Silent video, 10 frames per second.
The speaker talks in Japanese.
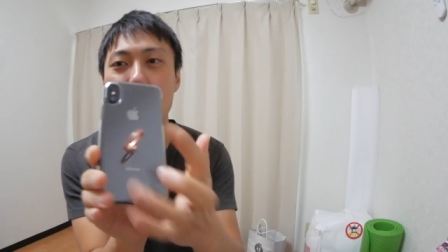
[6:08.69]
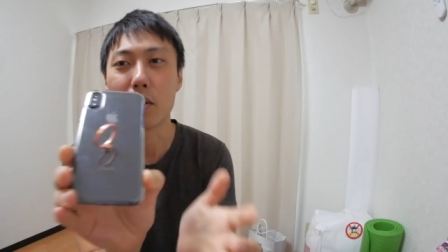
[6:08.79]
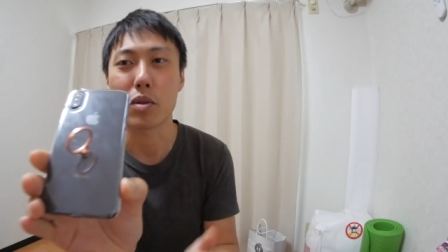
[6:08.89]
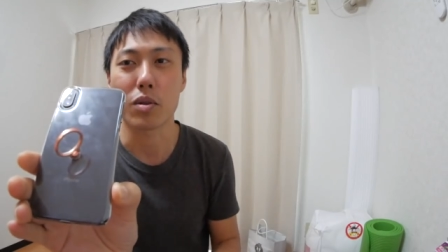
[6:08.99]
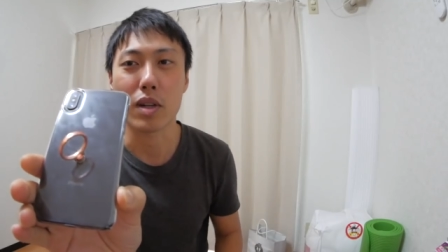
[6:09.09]
あ
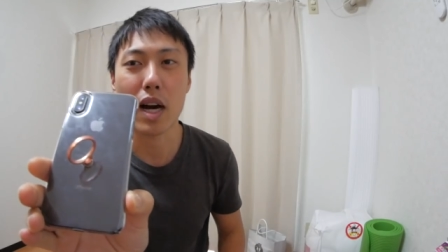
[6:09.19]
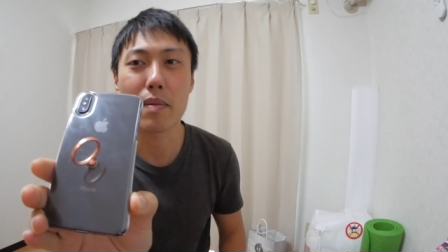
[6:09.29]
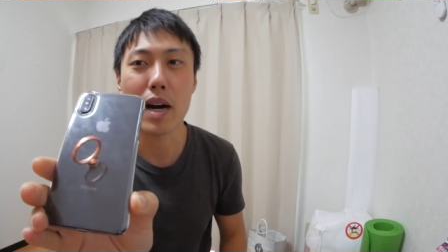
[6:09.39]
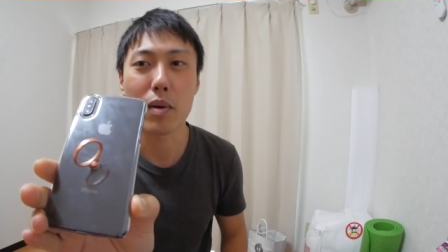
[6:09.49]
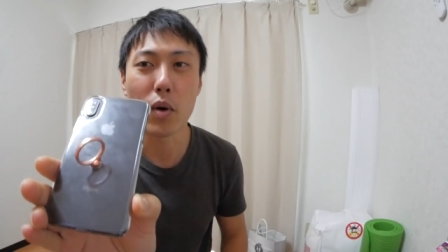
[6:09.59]
の、この
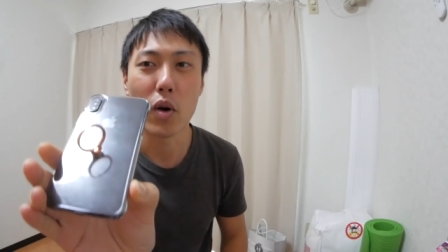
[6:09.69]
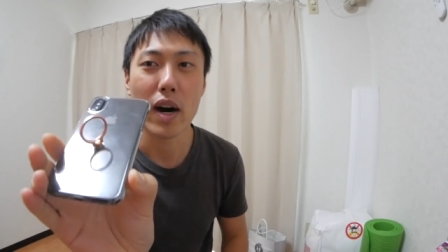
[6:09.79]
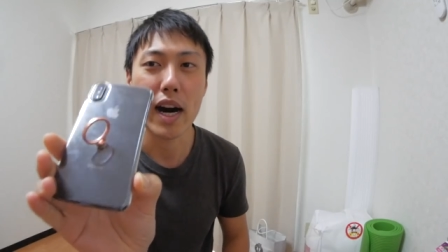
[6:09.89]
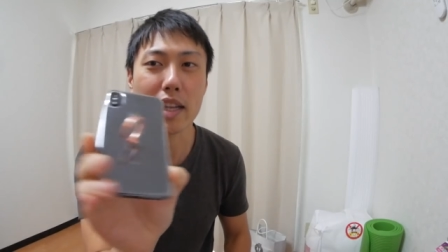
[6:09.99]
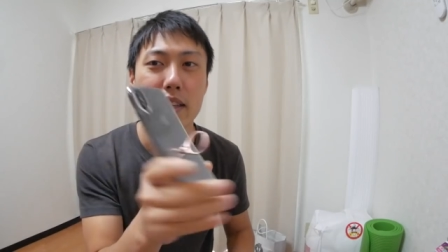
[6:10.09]
カバーも
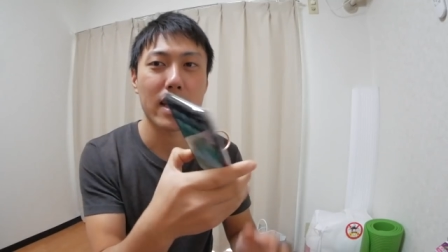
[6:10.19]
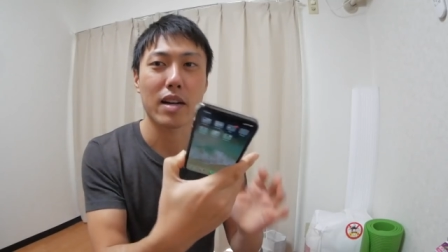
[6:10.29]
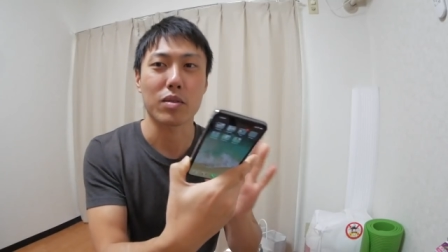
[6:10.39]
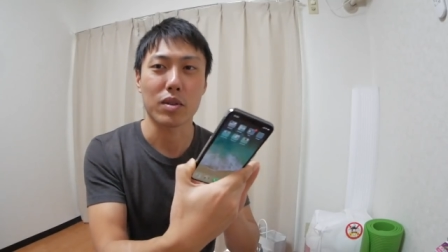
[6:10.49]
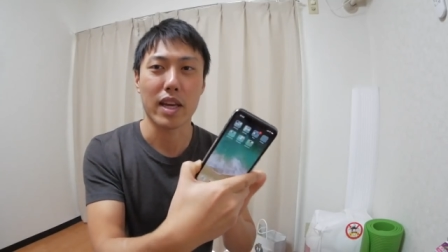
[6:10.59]
貼って
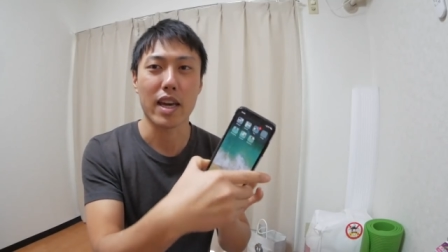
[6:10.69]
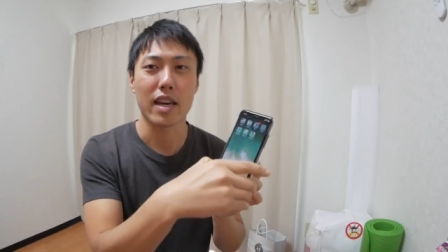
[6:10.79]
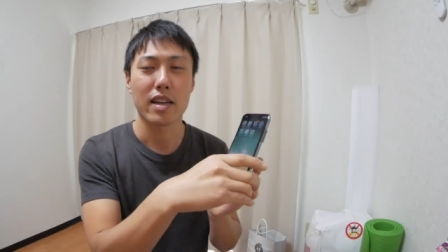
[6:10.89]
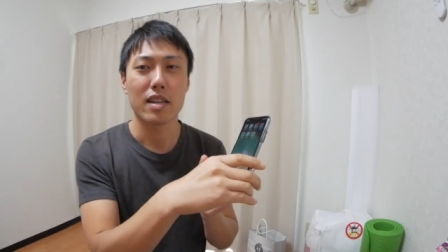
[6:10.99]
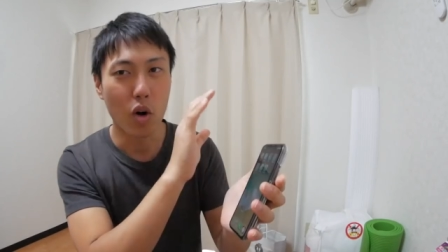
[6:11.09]
あるの
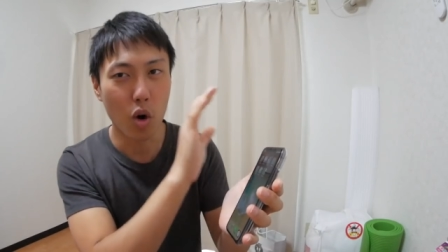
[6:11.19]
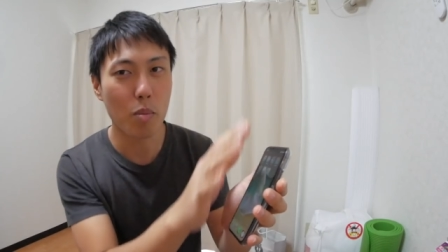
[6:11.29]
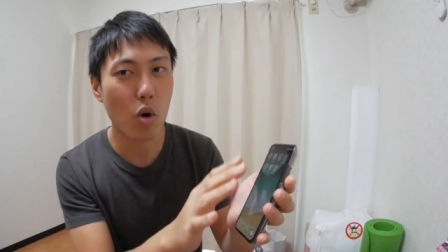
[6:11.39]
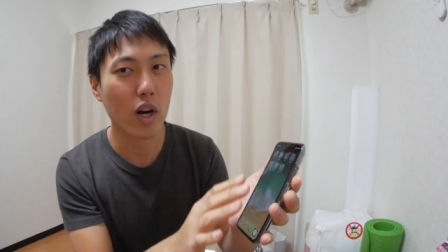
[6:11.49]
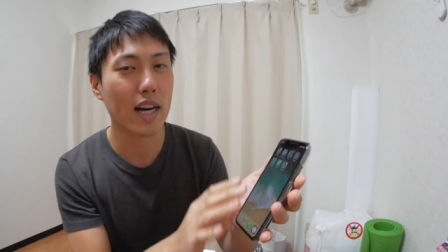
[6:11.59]
で、ほ
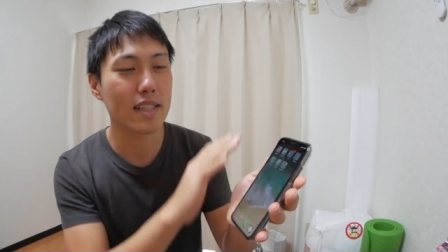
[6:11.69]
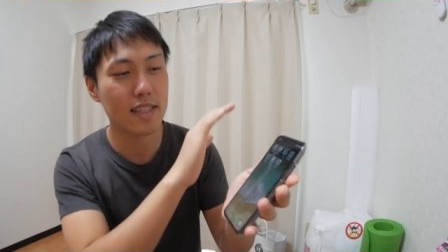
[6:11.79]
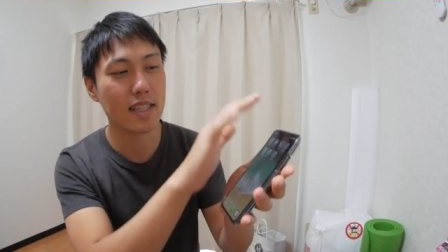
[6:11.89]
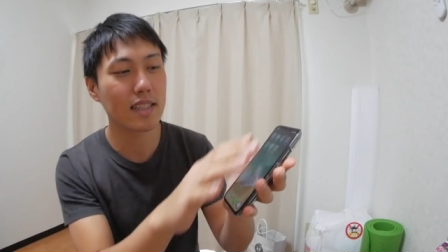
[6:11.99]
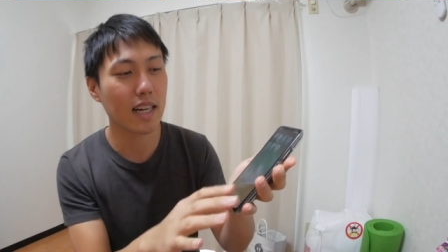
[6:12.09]
ぼ
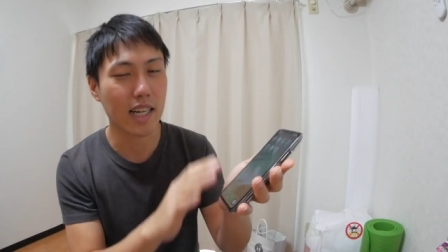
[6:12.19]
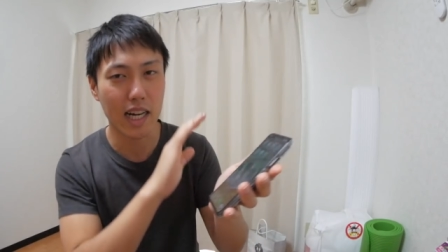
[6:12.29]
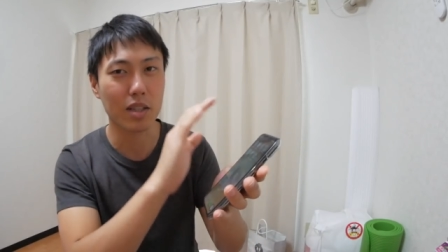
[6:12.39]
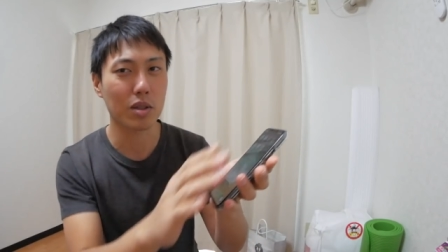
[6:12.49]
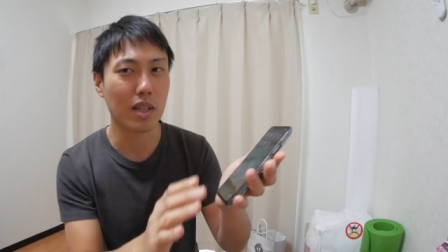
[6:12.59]
完全な
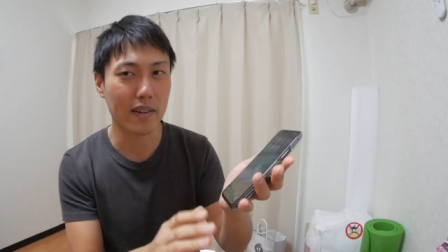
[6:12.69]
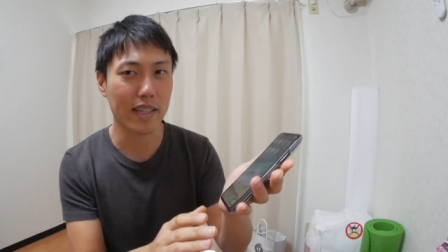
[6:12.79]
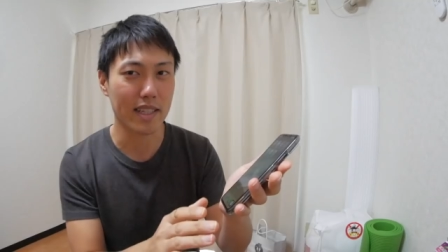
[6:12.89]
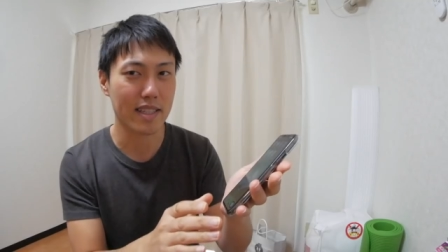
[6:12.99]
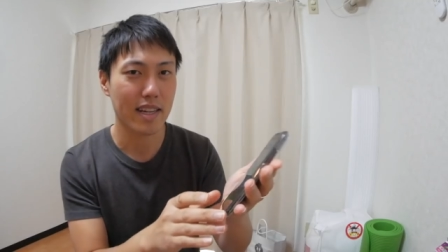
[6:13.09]
ガードなわ
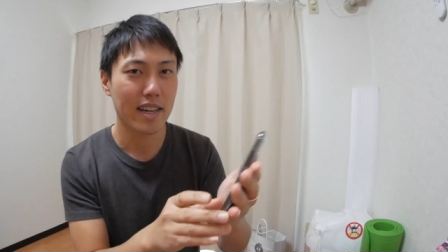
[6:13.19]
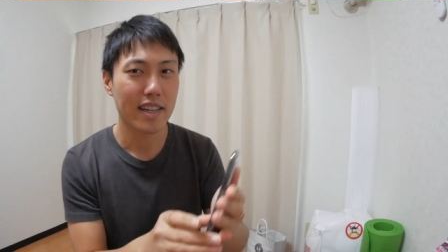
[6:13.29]
けです。